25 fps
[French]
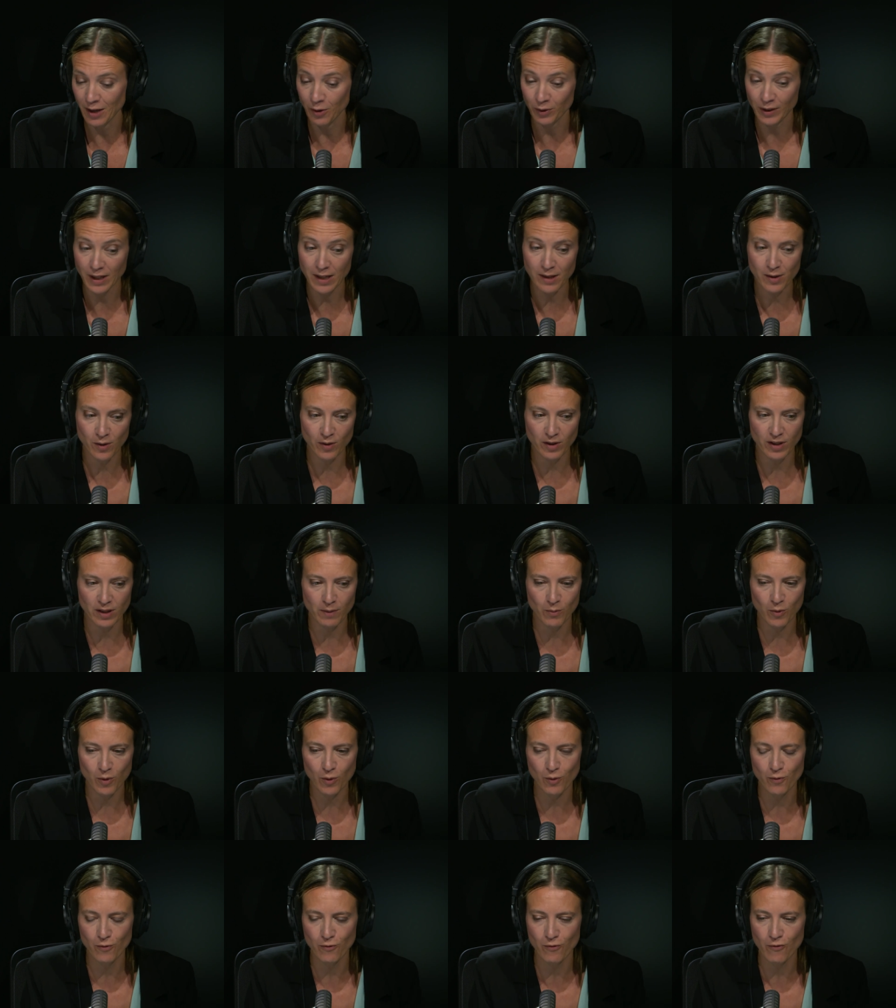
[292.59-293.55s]
Et on a le
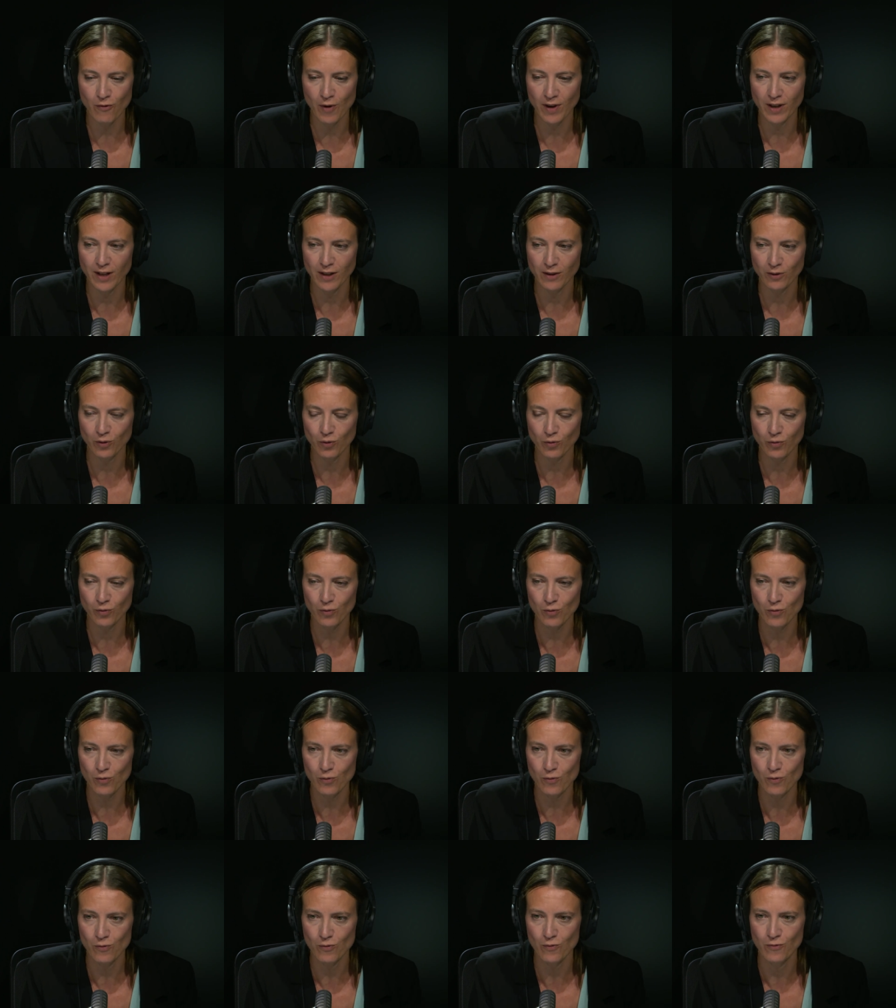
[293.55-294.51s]
sentiment que vous voyez tout,
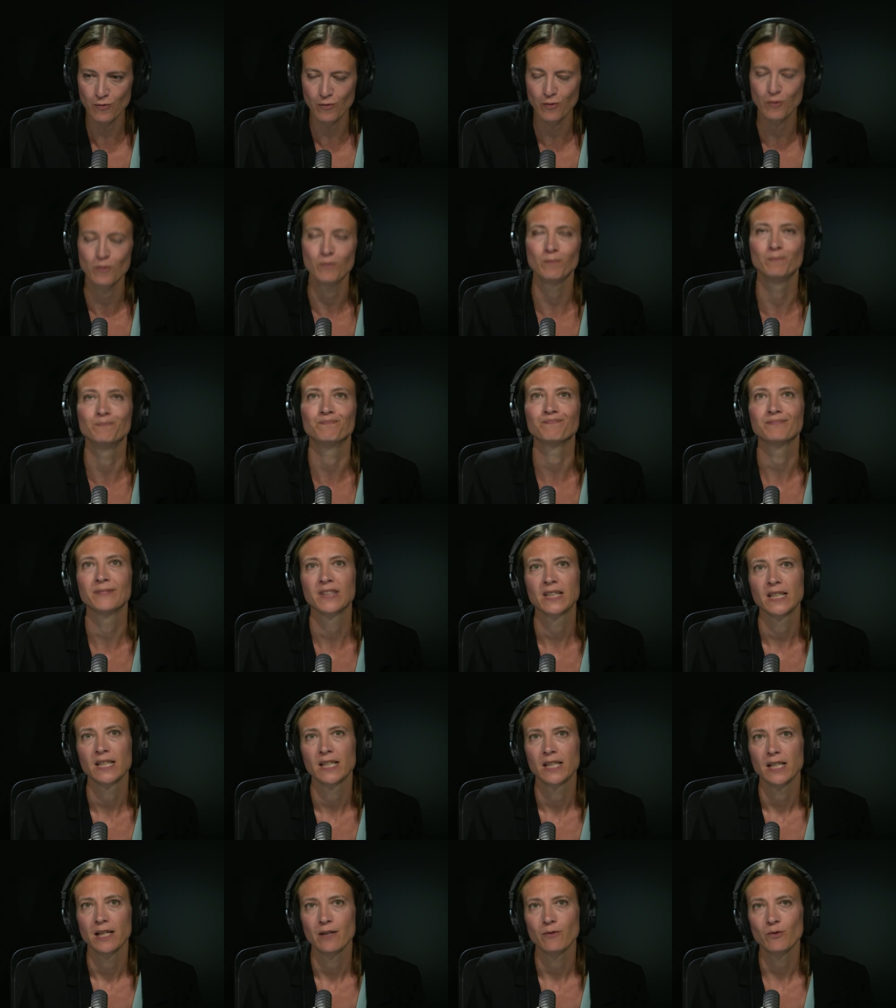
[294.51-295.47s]
où vous,
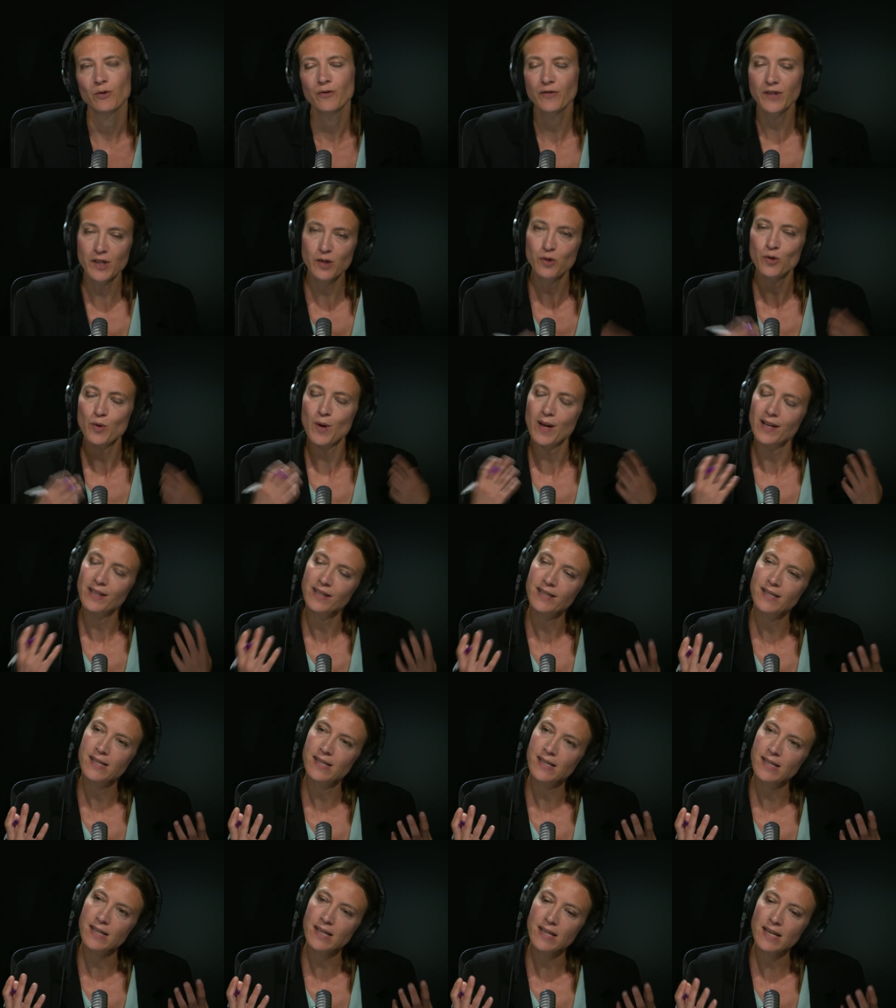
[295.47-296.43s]
vous
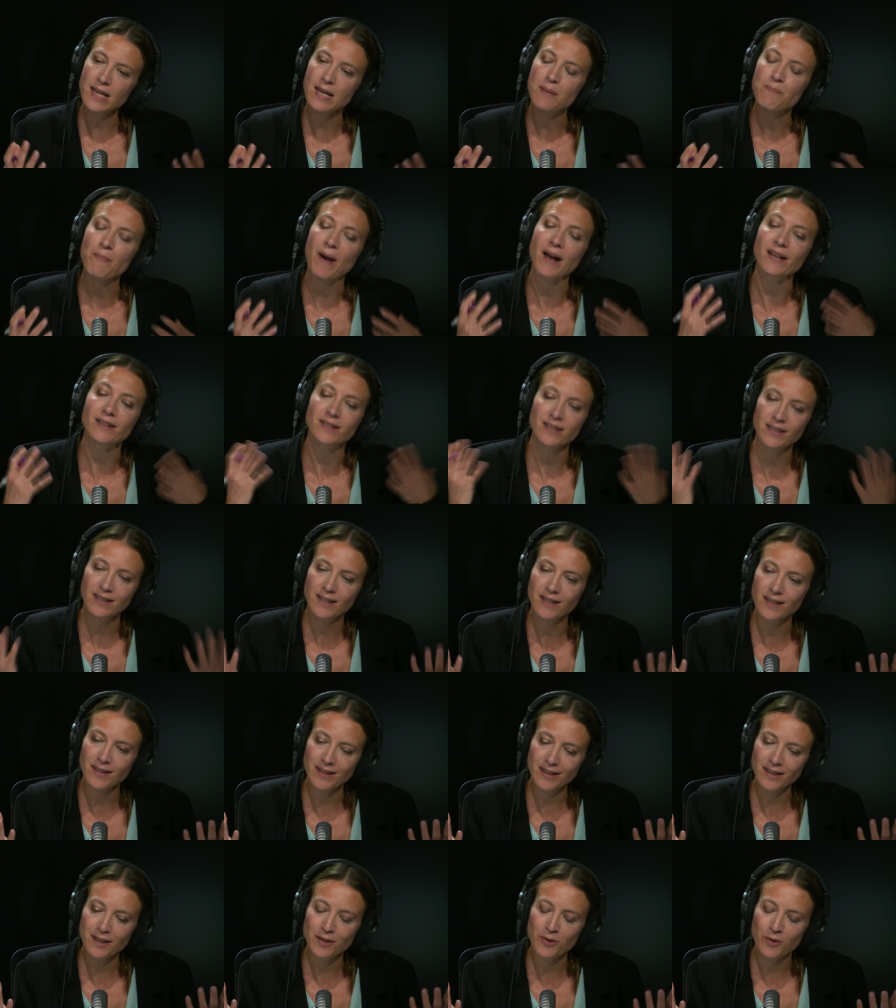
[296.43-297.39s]
visualisez et
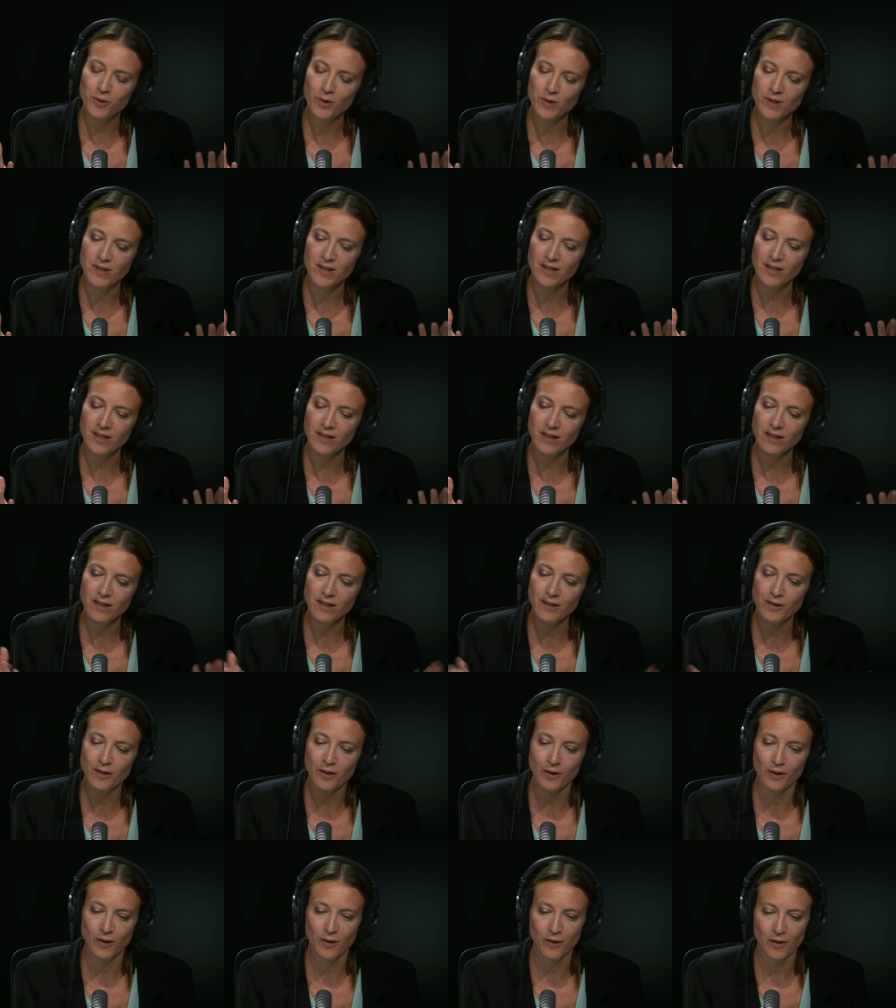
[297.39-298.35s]
pratiquez aussi
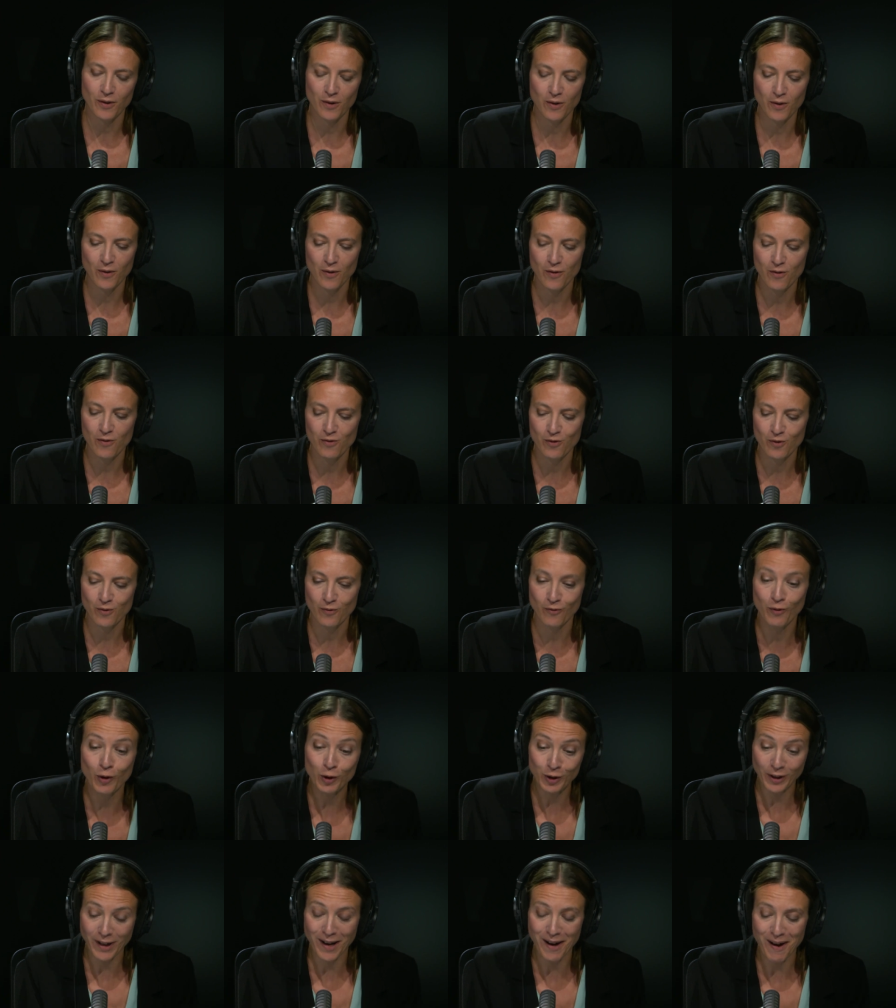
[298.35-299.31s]
euh,
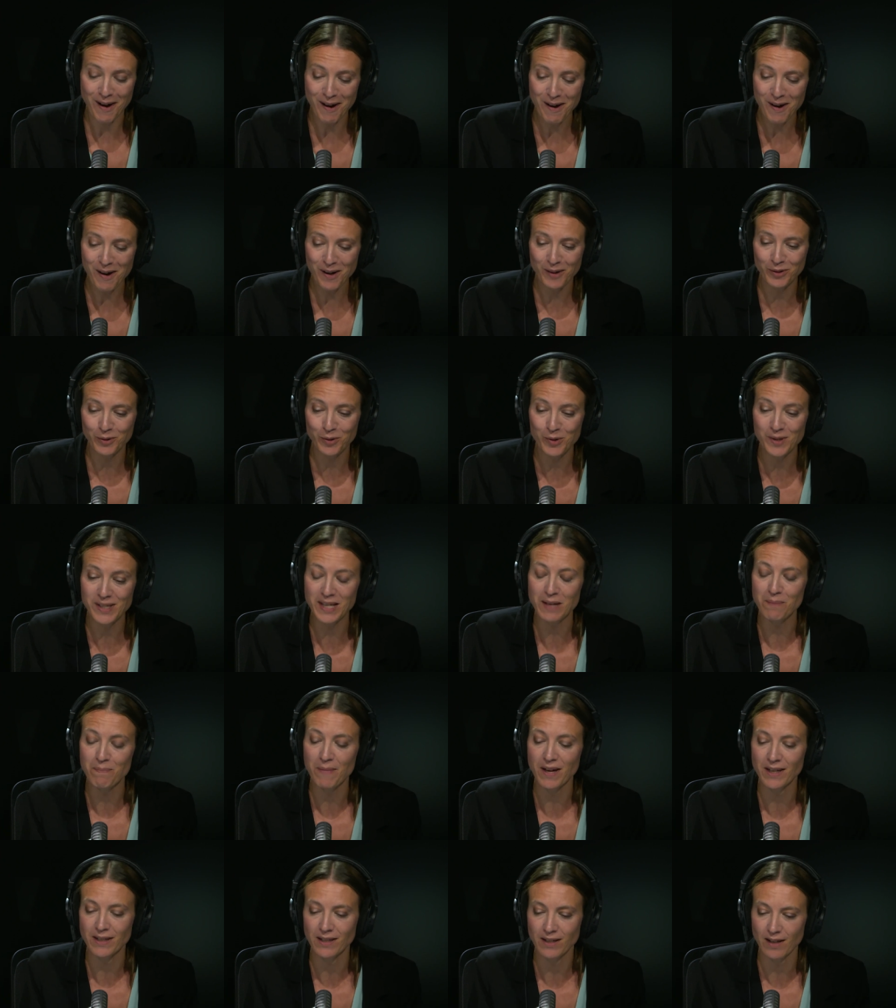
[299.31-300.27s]
votre art de
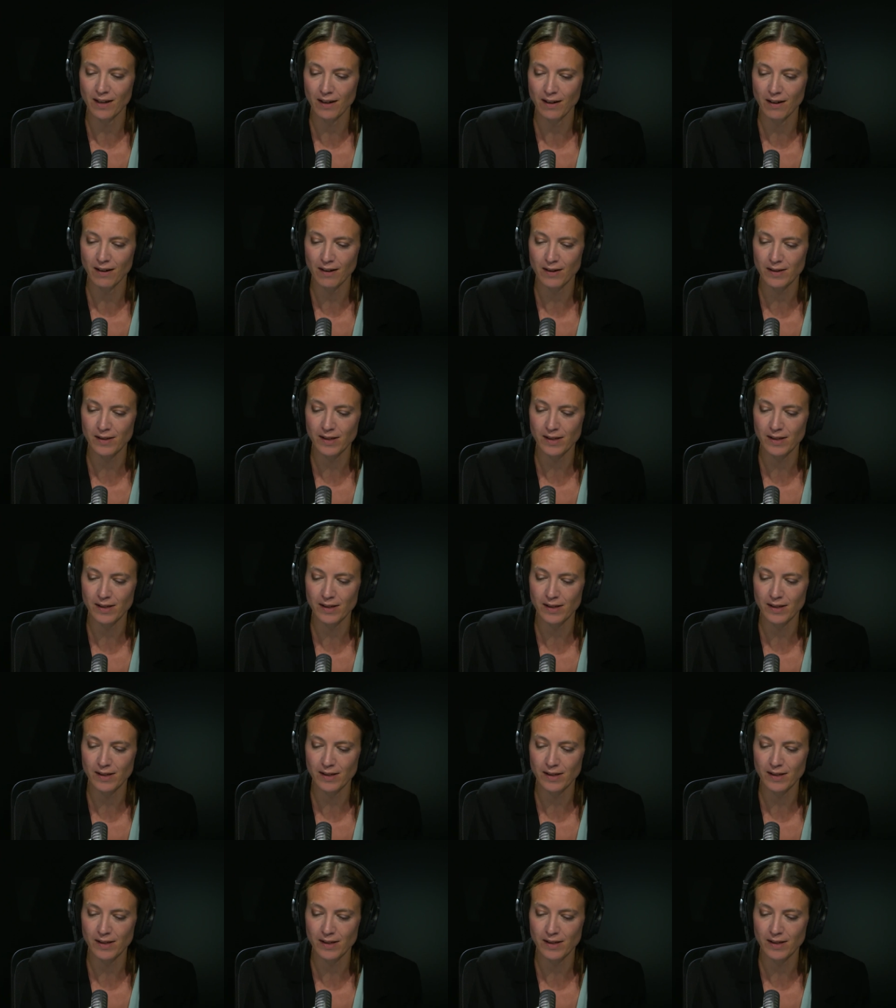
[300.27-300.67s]
cette manière-là.